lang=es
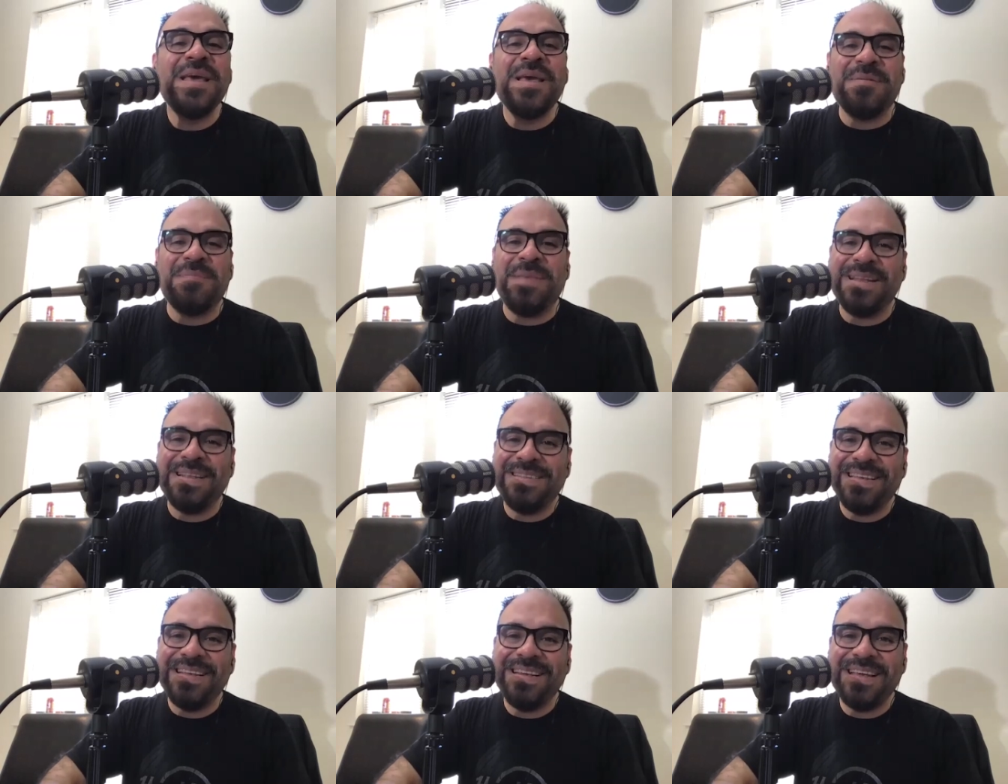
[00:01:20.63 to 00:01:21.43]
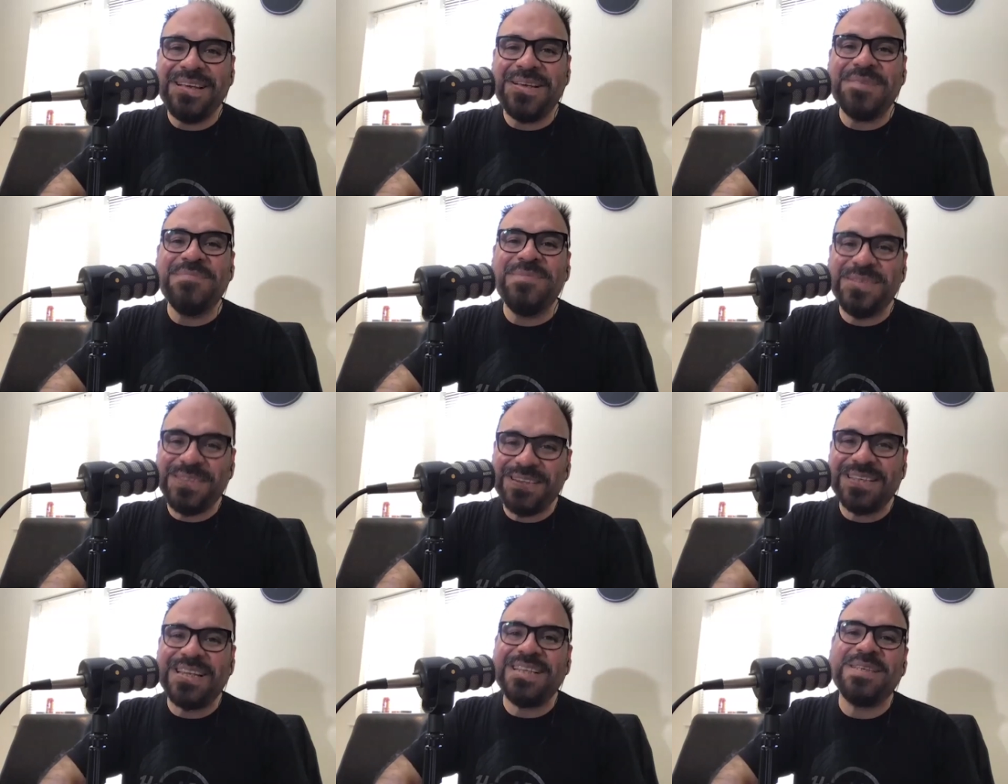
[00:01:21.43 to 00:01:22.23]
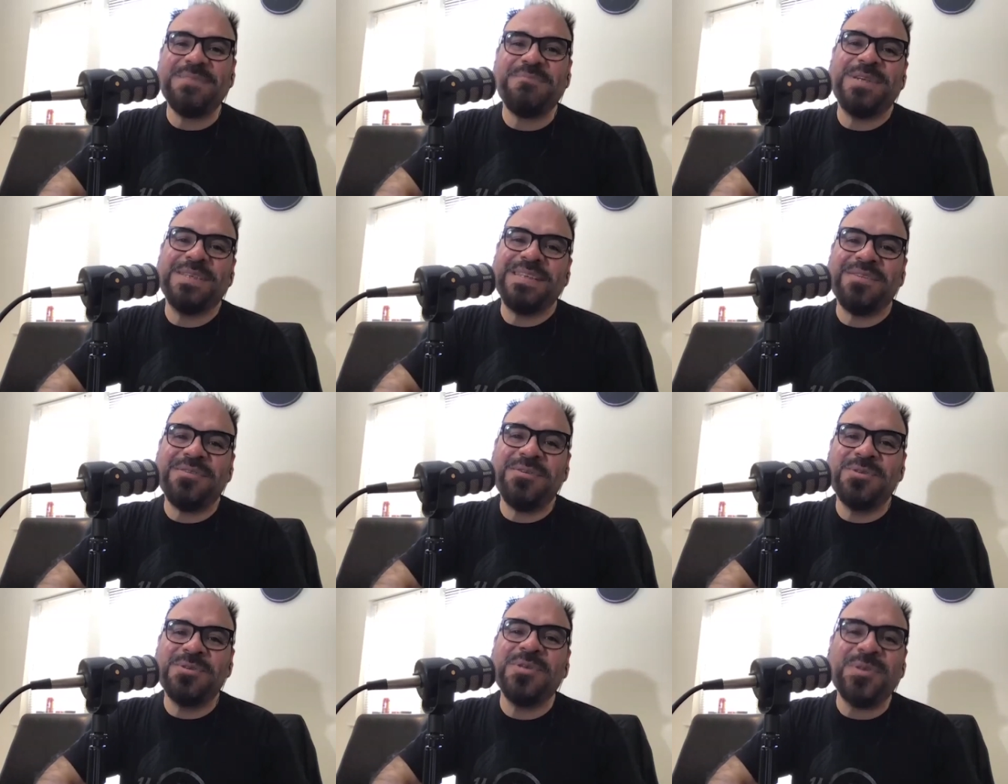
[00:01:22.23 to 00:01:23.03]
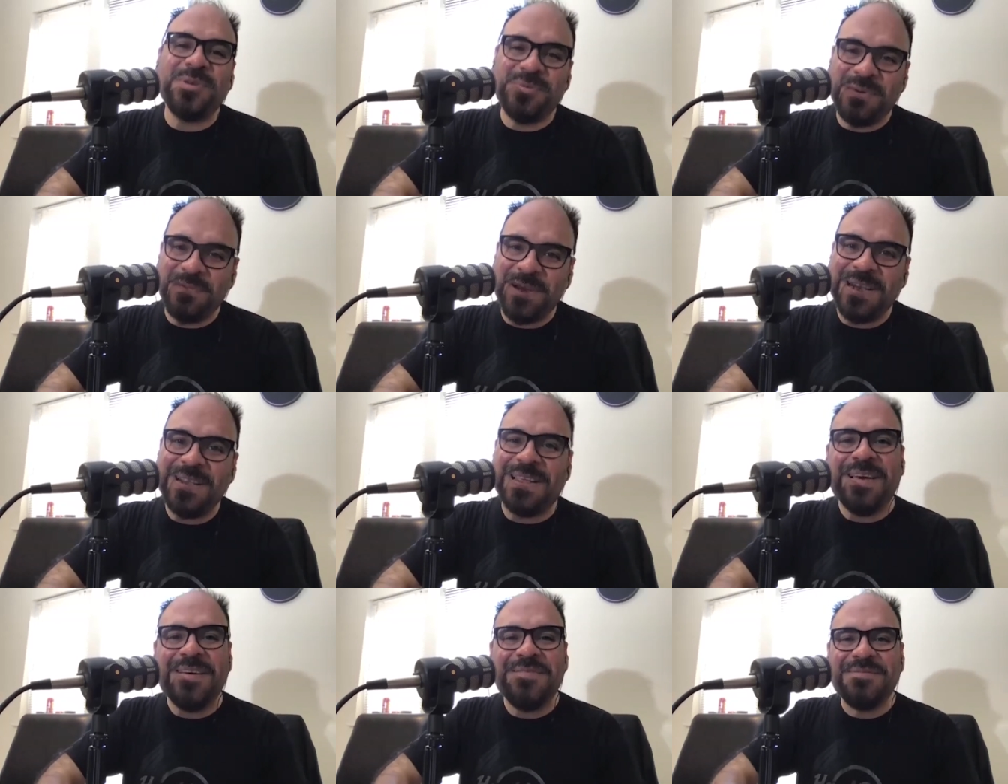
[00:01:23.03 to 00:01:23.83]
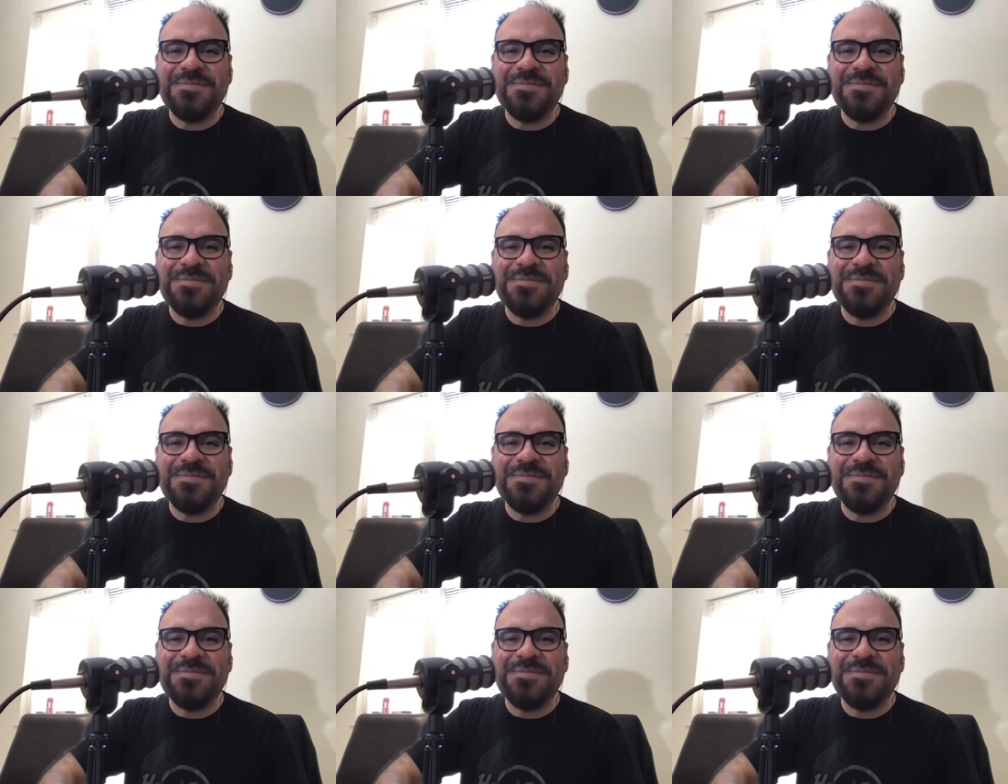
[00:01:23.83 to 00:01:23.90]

Valentina, muchas gracias por estar con nosotros. Bienvenida.